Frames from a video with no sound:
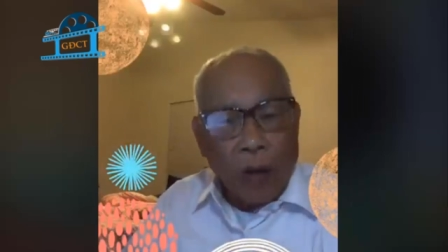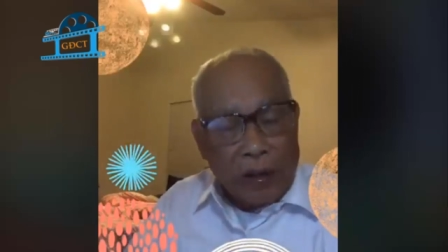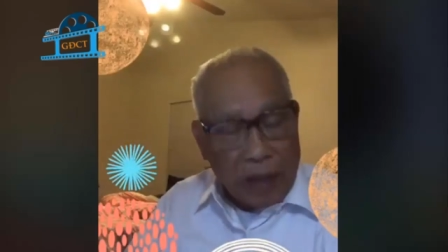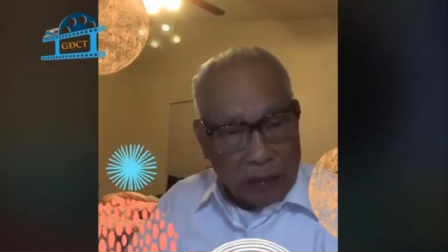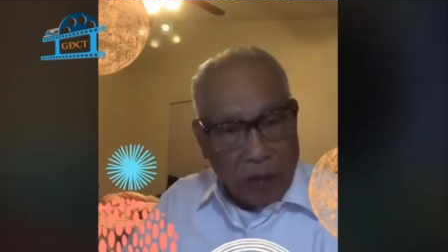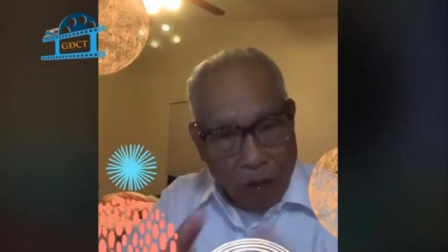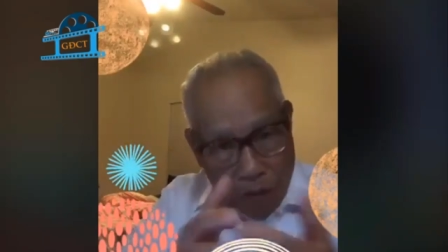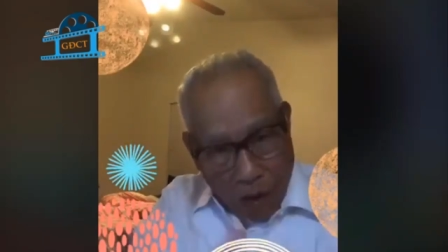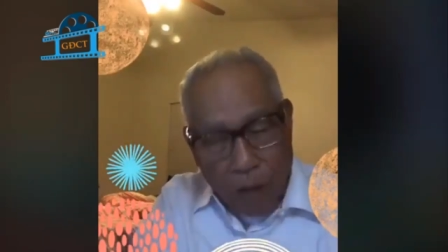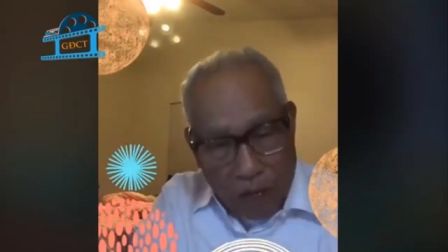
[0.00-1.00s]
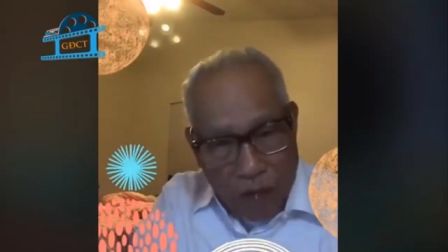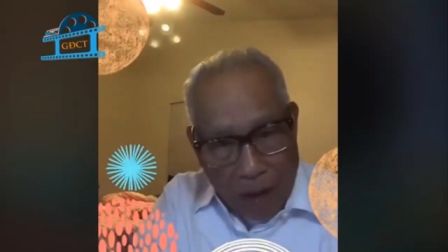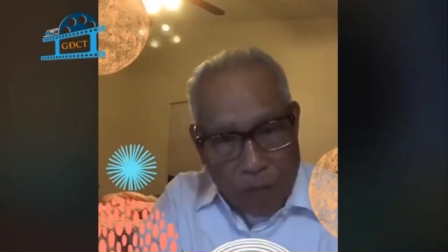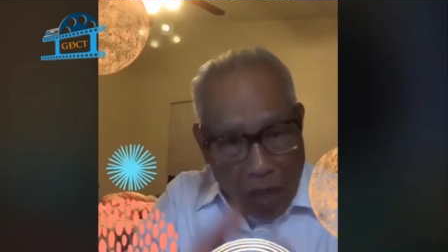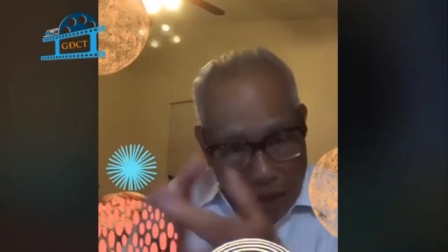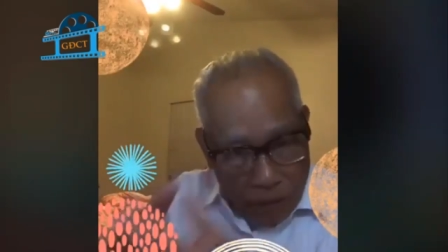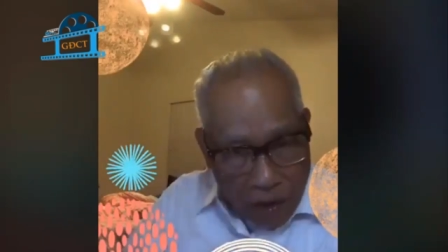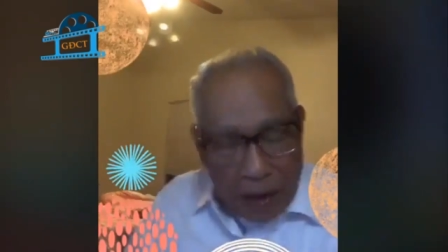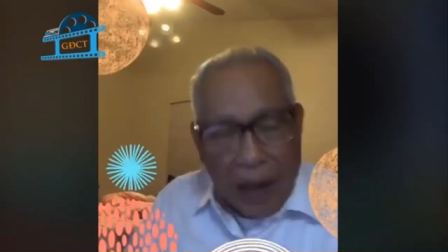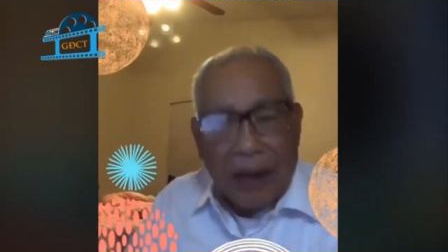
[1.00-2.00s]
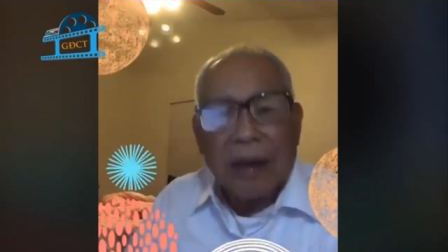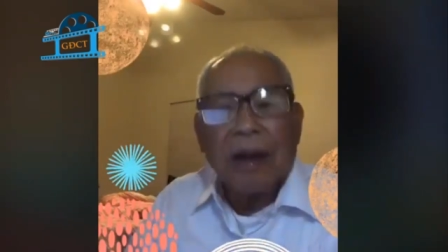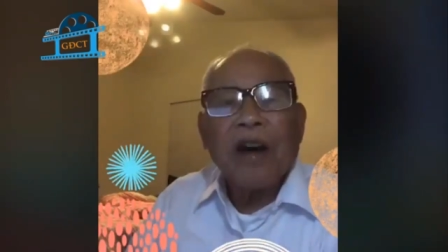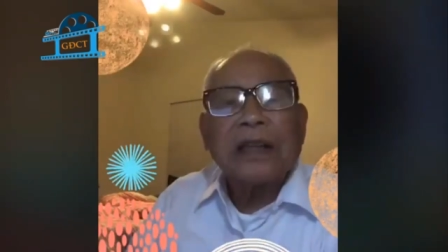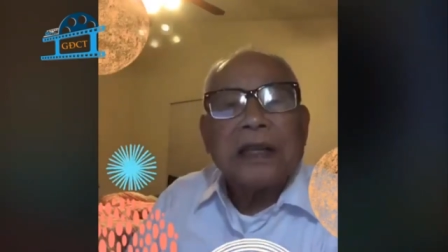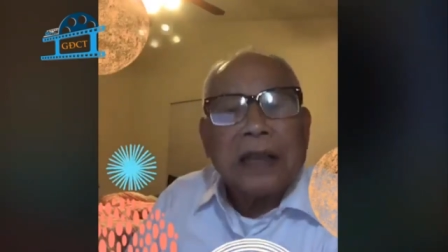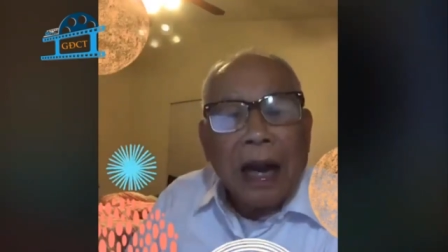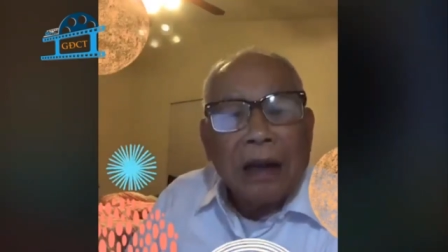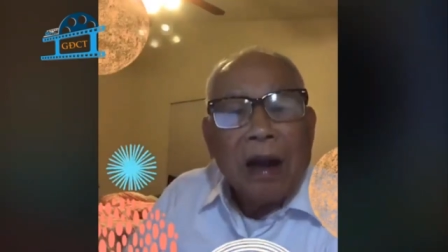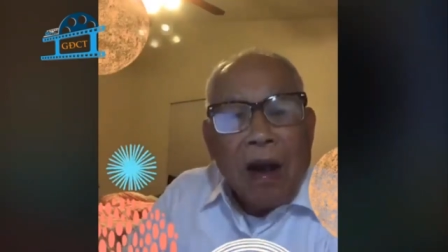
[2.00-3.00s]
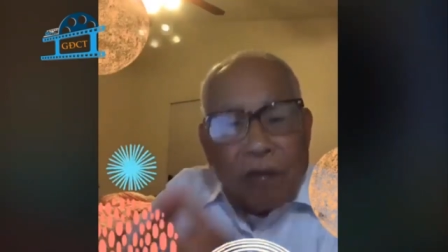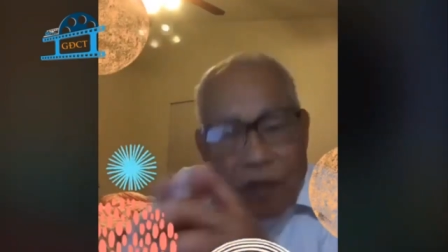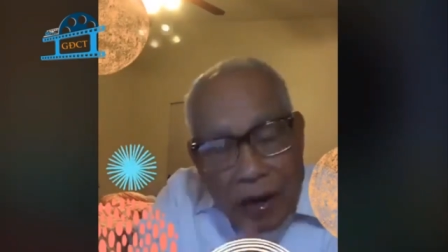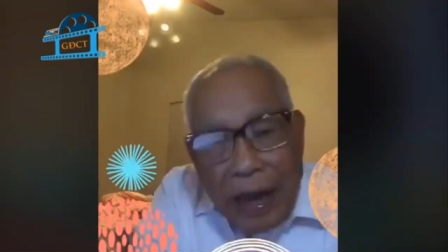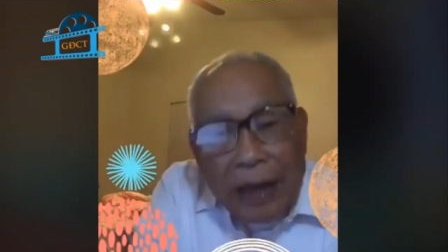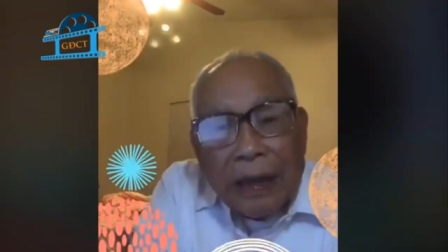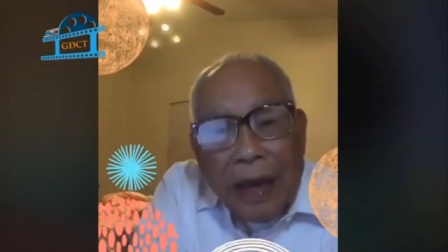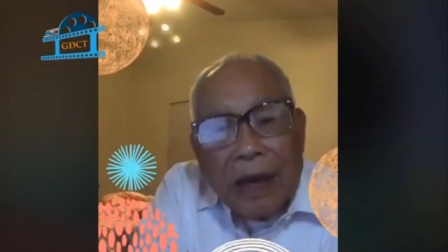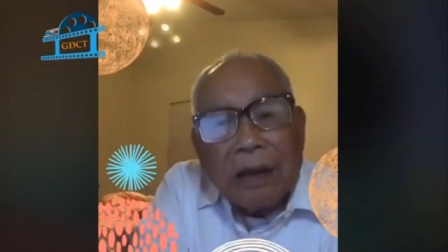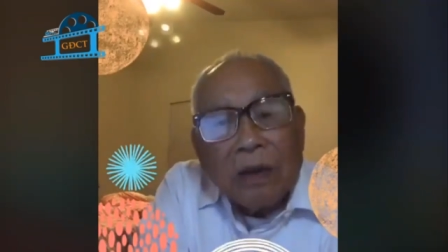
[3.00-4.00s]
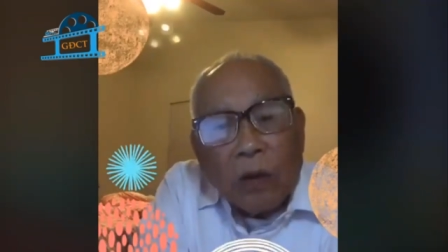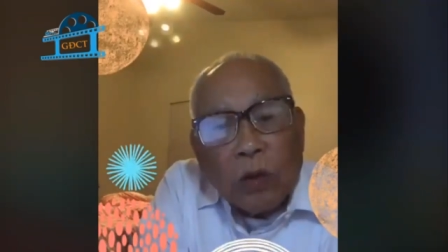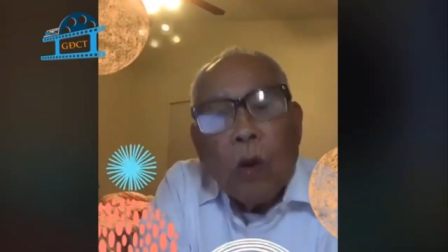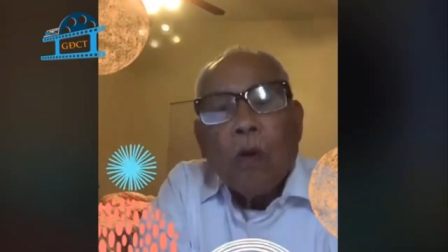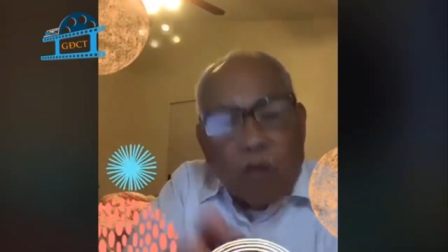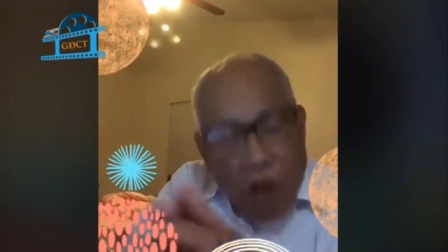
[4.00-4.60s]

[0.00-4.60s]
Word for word: quân Nhật, vừa quân Pháp, vừa thằng Vatican, với lại cái thế lực nội thù,